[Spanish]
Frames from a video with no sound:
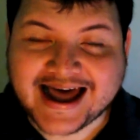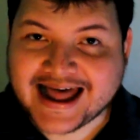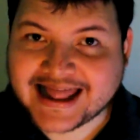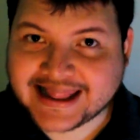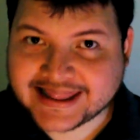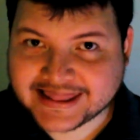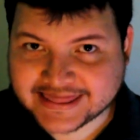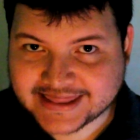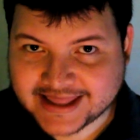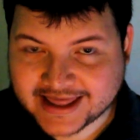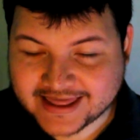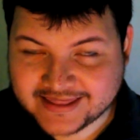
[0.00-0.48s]

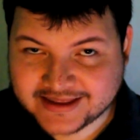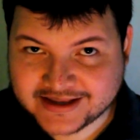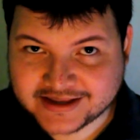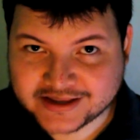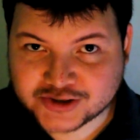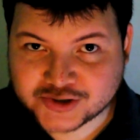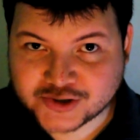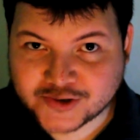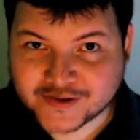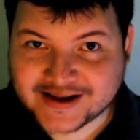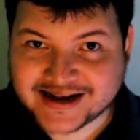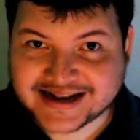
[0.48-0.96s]
alta
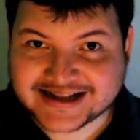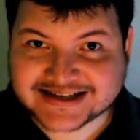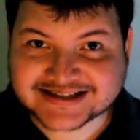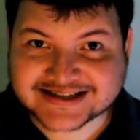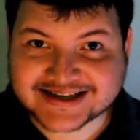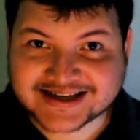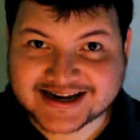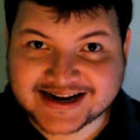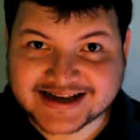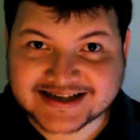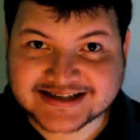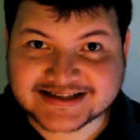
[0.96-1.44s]
dentro de
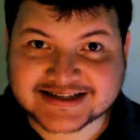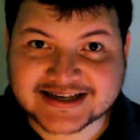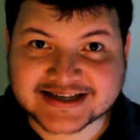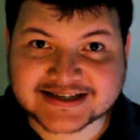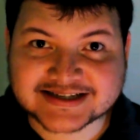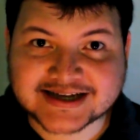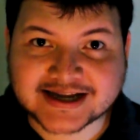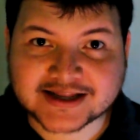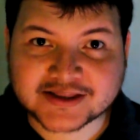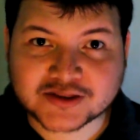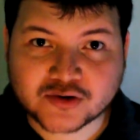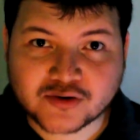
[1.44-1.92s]
las
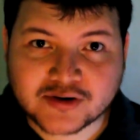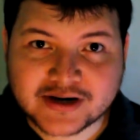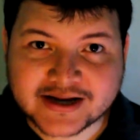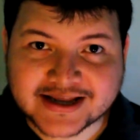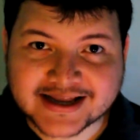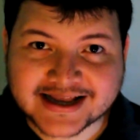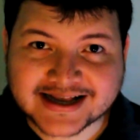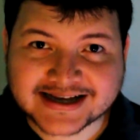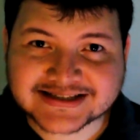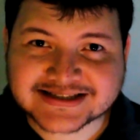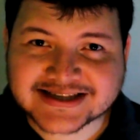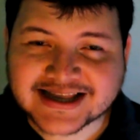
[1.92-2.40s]
creencias
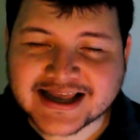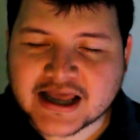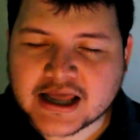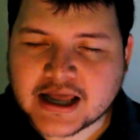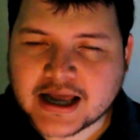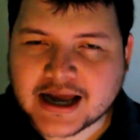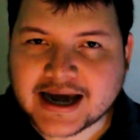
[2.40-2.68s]
católicas,